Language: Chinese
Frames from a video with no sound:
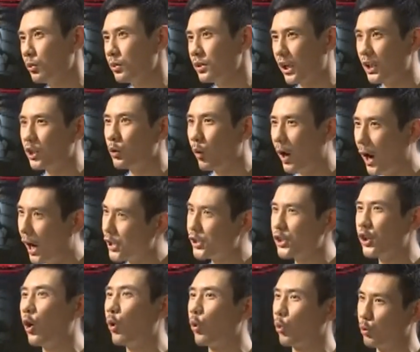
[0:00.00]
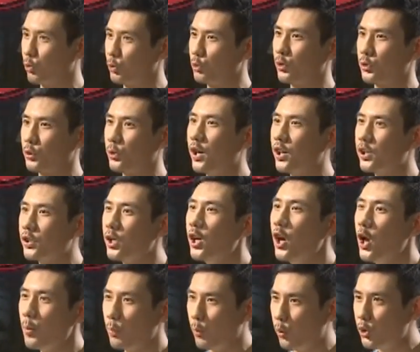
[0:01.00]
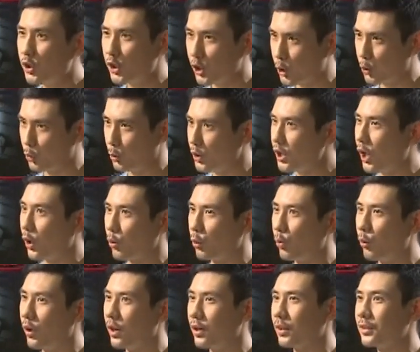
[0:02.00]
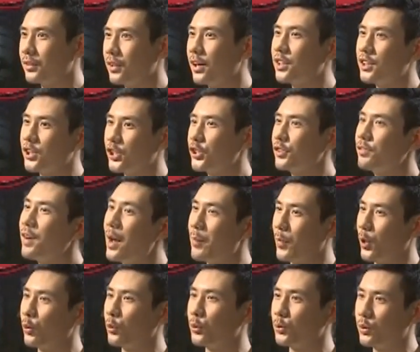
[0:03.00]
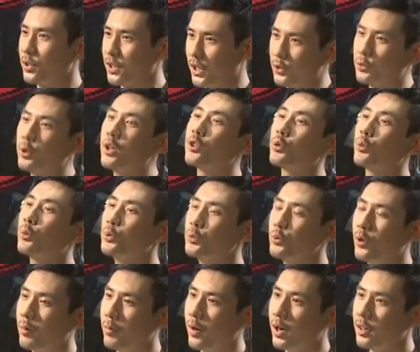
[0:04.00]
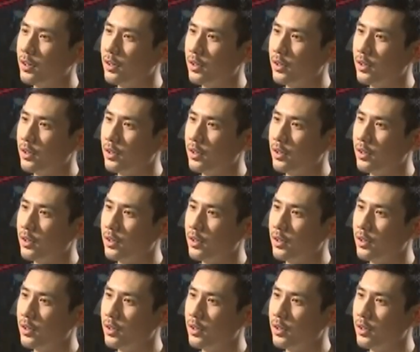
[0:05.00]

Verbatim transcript: 休息，但是我还是要有工作。虽然不是体育上的工作，但是是外面工作，也算是工作嘛。